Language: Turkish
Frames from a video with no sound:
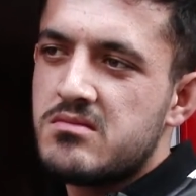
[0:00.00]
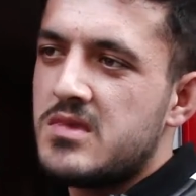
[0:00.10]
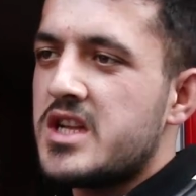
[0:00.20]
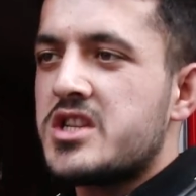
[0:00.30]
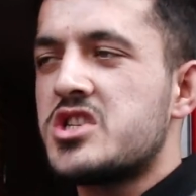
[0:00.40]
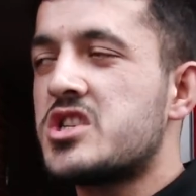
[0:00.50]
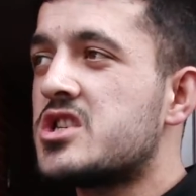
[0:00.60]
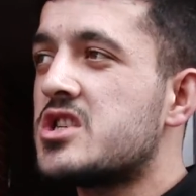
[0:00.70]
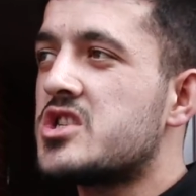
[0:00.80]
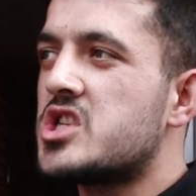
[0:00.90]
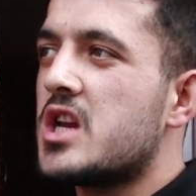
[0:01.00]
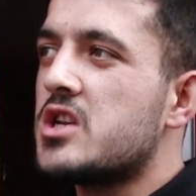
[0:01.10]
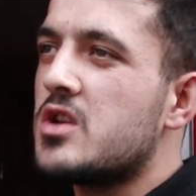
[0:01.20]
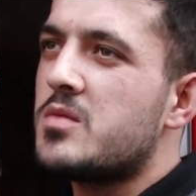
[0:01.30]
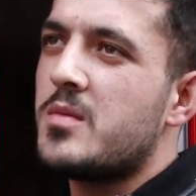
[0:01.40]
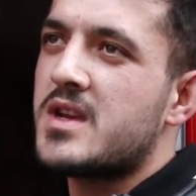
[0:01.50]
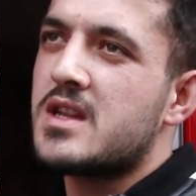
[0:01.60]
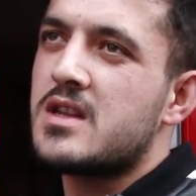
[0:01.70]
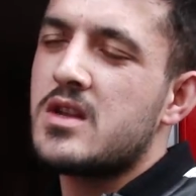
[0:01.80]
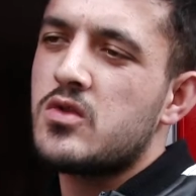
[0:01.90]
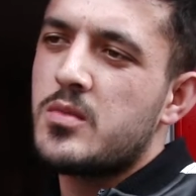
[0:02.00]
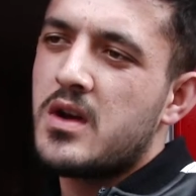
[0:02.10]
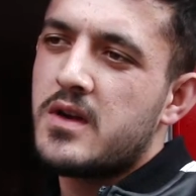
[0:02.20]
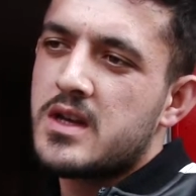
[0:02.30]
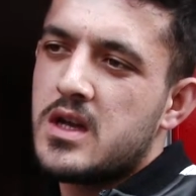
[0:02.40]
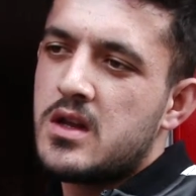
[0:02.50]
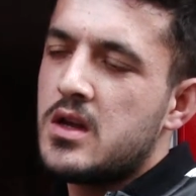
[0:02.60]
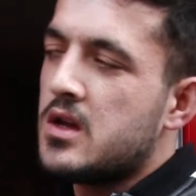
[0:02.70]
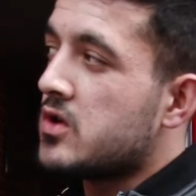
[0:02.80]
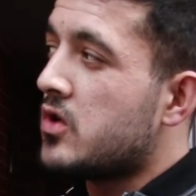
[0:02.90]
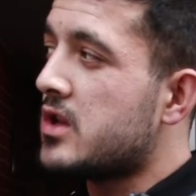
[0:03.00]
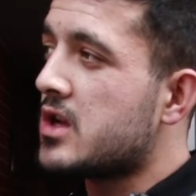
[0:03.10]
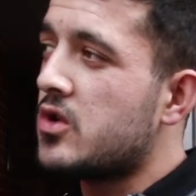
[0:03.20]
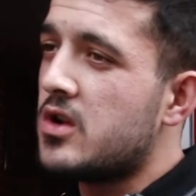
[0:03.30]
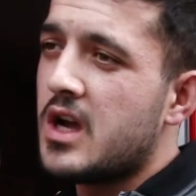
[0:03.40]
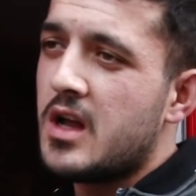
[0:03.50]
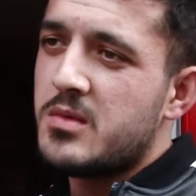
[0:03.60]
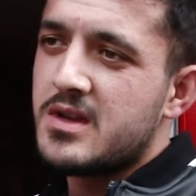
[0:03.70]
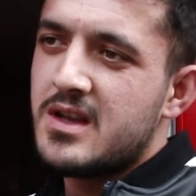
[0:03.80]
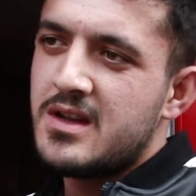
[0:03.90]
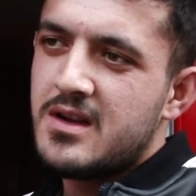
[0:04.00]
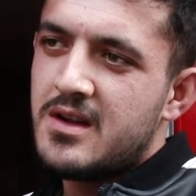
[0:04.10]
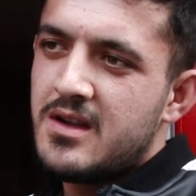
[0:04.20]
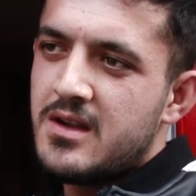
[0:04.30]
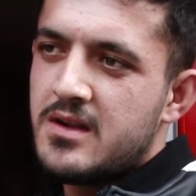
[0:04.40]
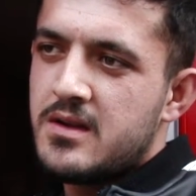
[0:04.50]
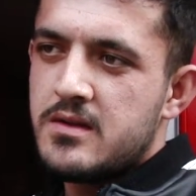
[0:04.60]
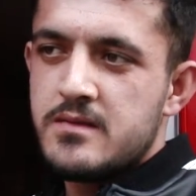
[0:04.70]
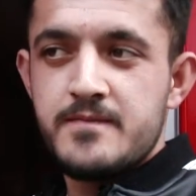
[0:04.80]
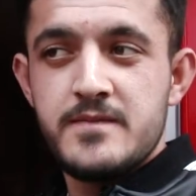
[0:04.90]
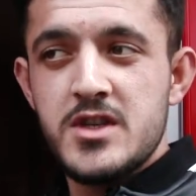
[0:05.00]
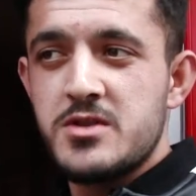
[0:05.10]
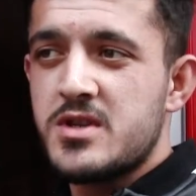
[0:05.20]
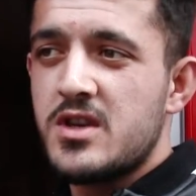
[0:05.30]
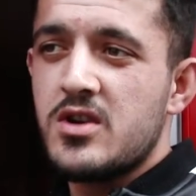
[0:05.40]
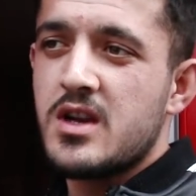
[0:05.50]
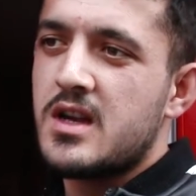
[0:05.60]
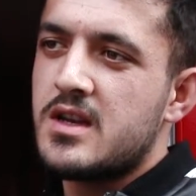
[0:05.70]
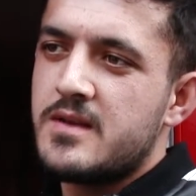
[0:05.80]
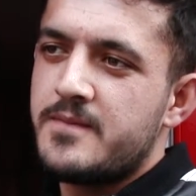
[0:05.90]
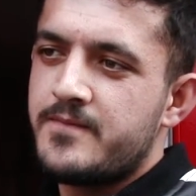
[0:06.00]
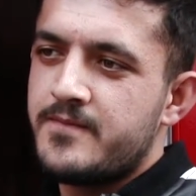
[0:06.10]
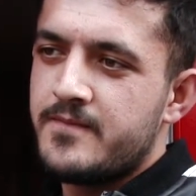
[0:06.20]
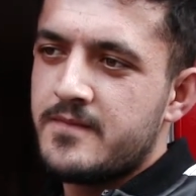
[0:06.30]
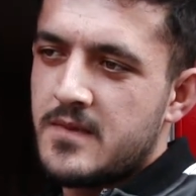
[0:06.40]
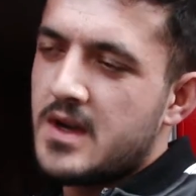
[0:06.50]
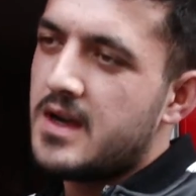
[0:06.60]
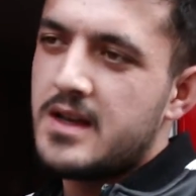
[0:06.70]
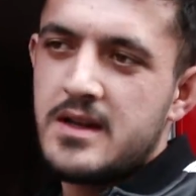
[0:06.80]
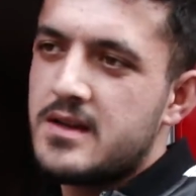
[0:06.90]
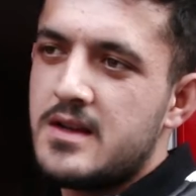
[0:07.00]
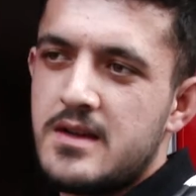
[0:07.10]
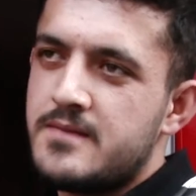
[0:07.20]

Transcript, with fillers: Millet iş için dışarı gidiyor memleketinde durmak varken. Köyde köylü kalmadı. Hiçbir şey yok yani. Aynen değil.